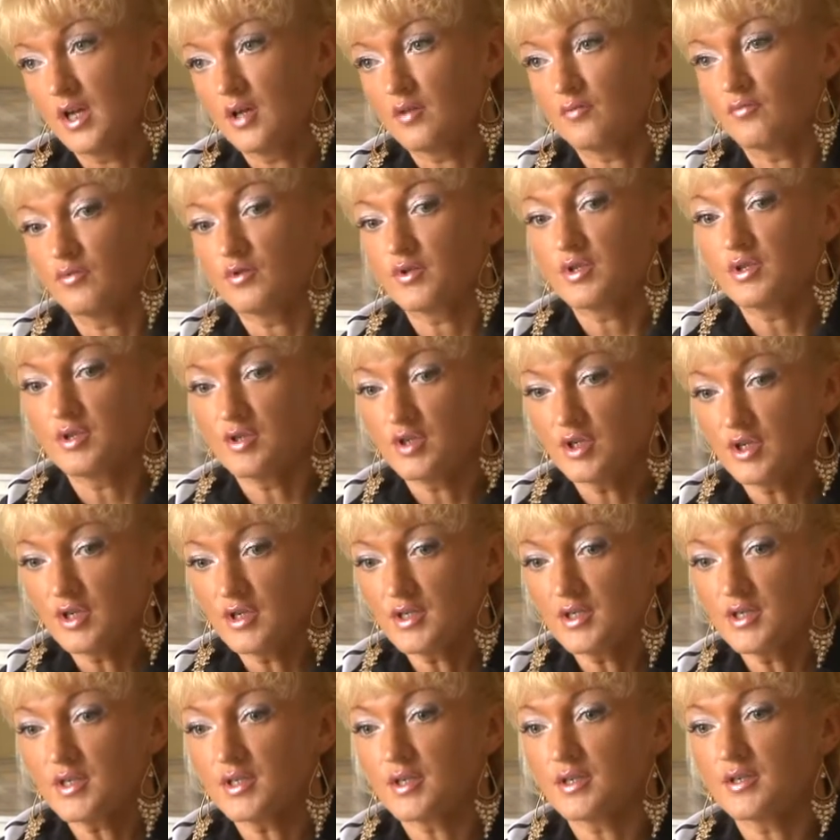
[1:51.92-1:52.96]
Вот
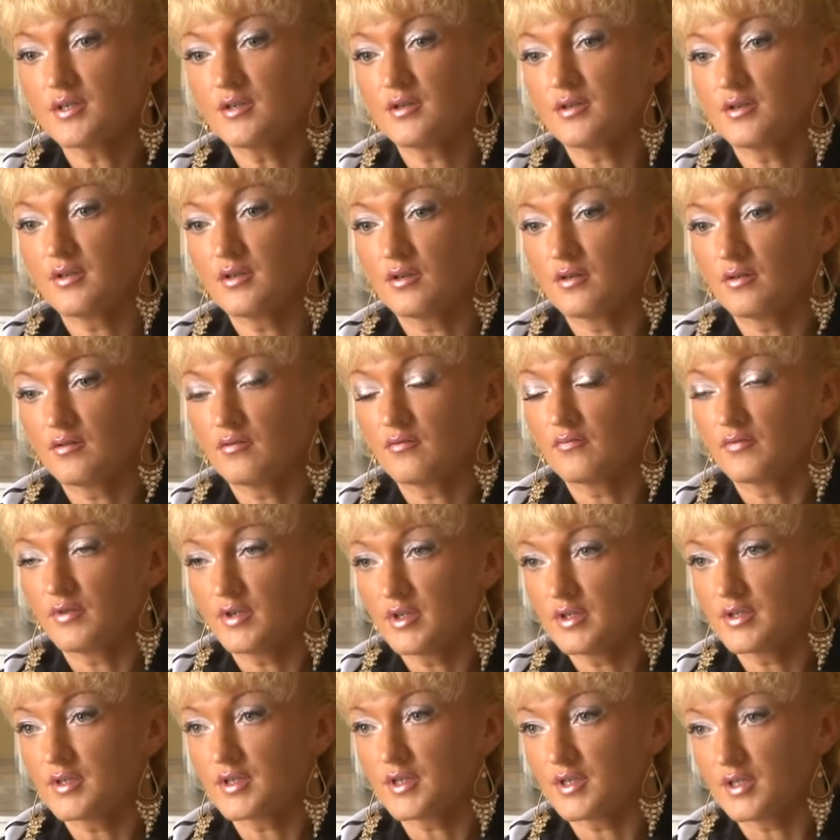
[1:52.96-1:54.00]
сейчас э, э, в
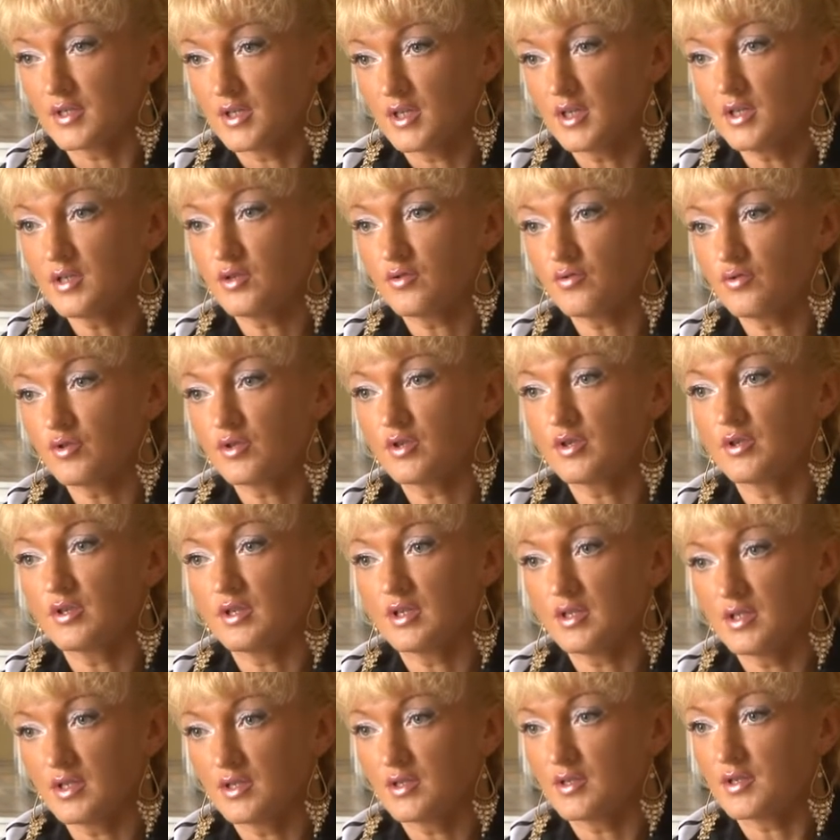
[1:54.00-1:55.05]
РИЦе да, создан
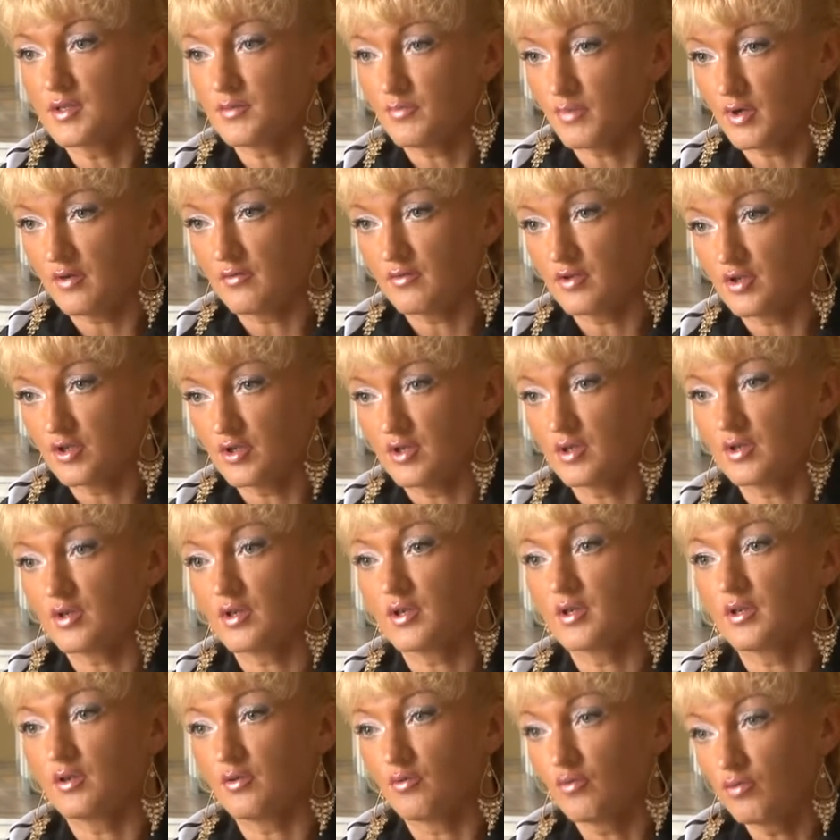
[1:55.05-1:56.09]
единый справочник
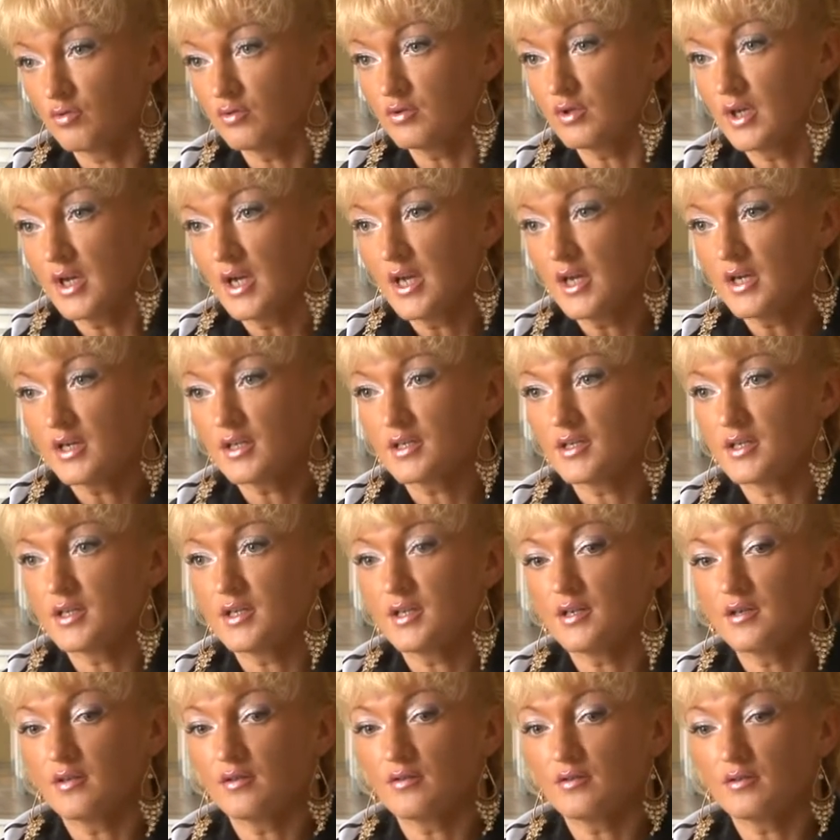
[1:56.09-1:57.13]
льгот,
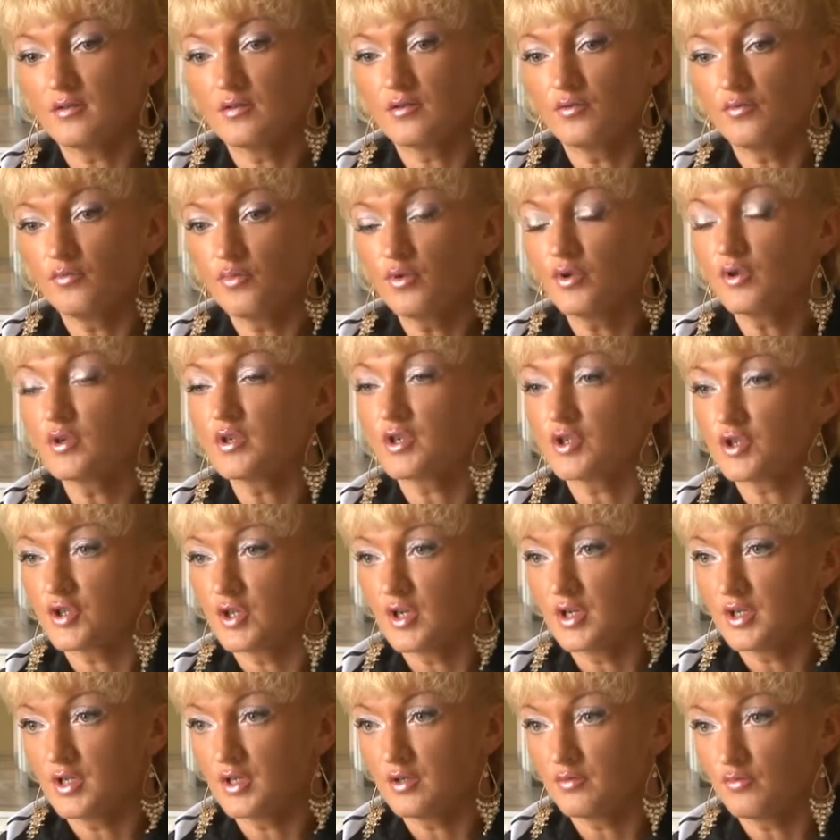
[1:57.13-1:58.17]
где э, любой
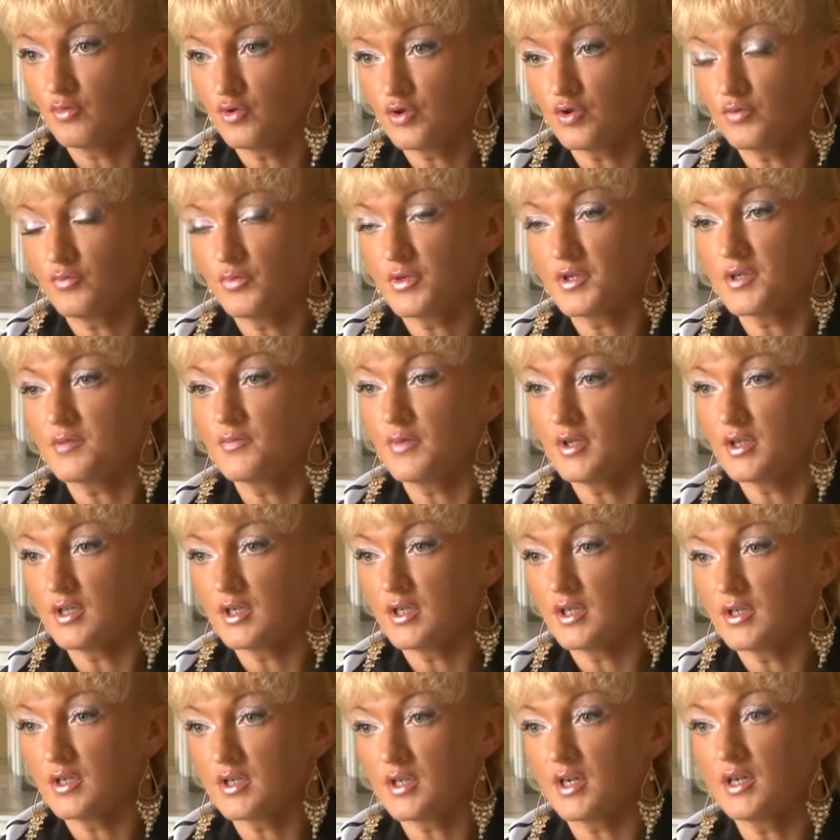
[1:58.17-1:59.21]
гражданин может
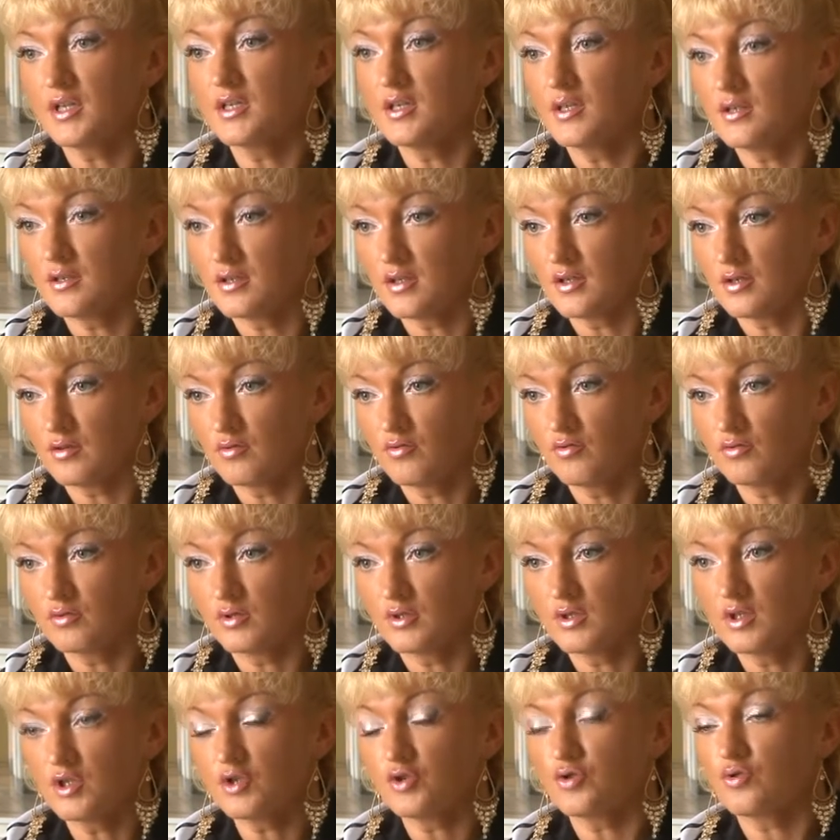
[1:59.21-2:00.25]
посмотреть, какие это
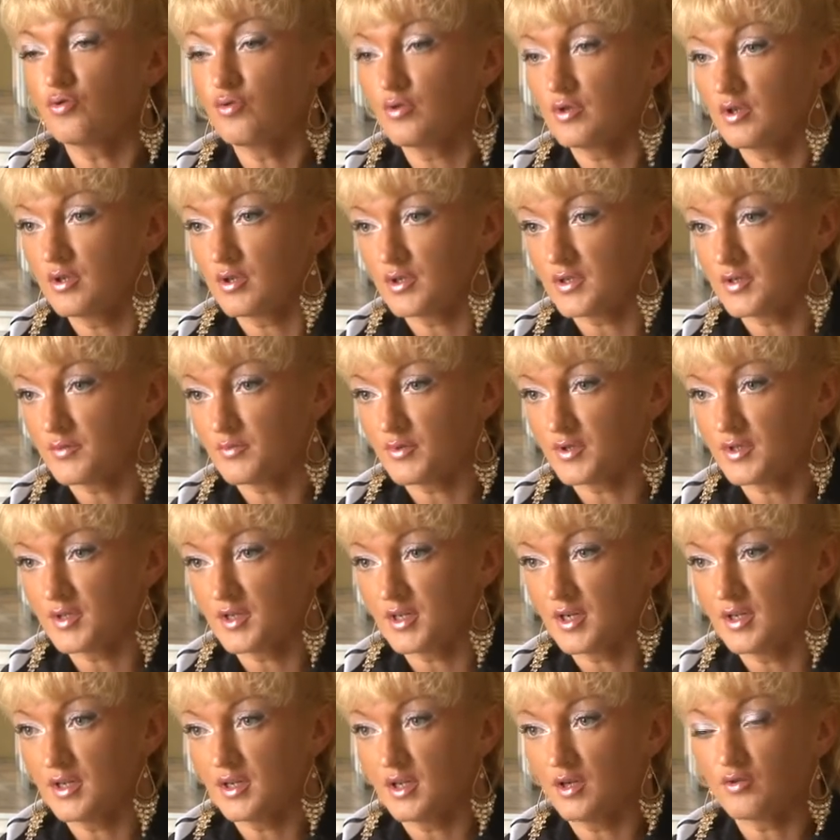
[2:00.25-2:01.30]
льготы, на что они
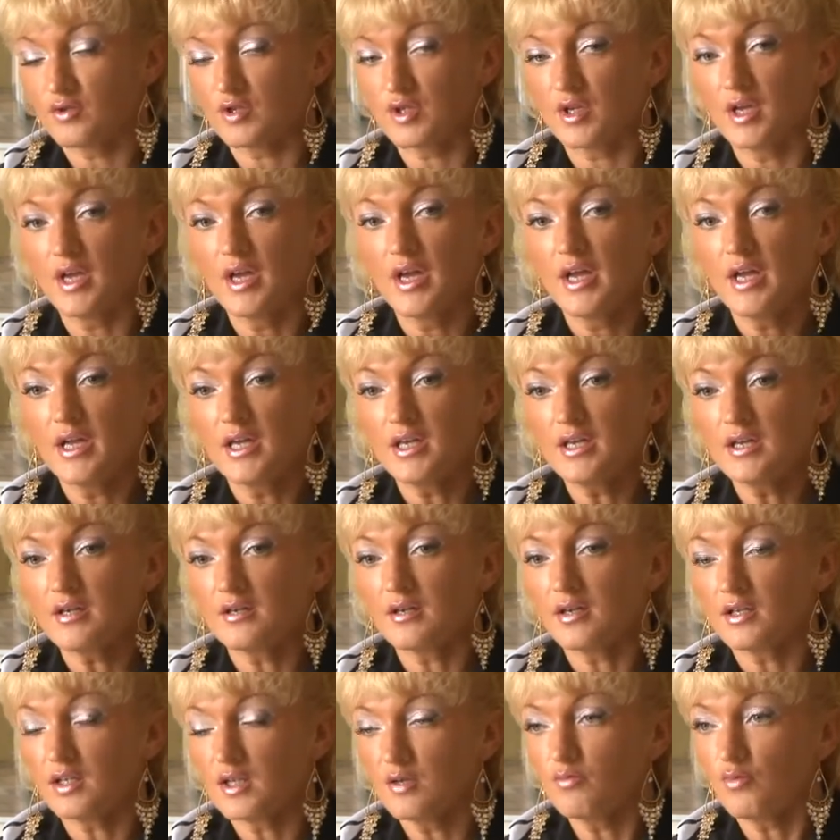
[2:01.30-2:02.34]
распространяются и
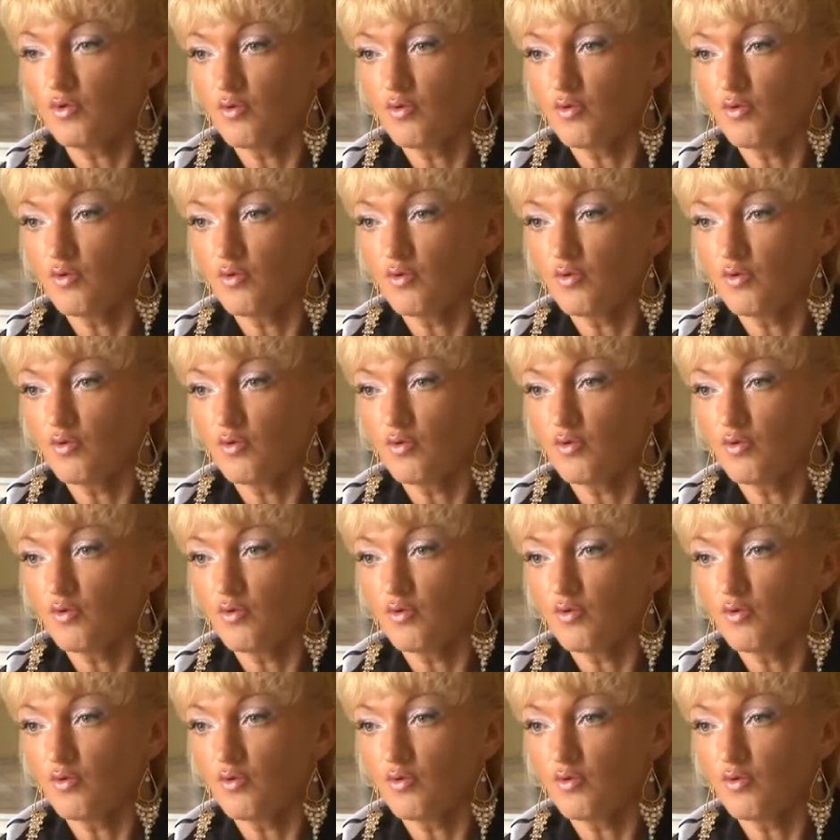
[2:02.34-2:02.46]
каким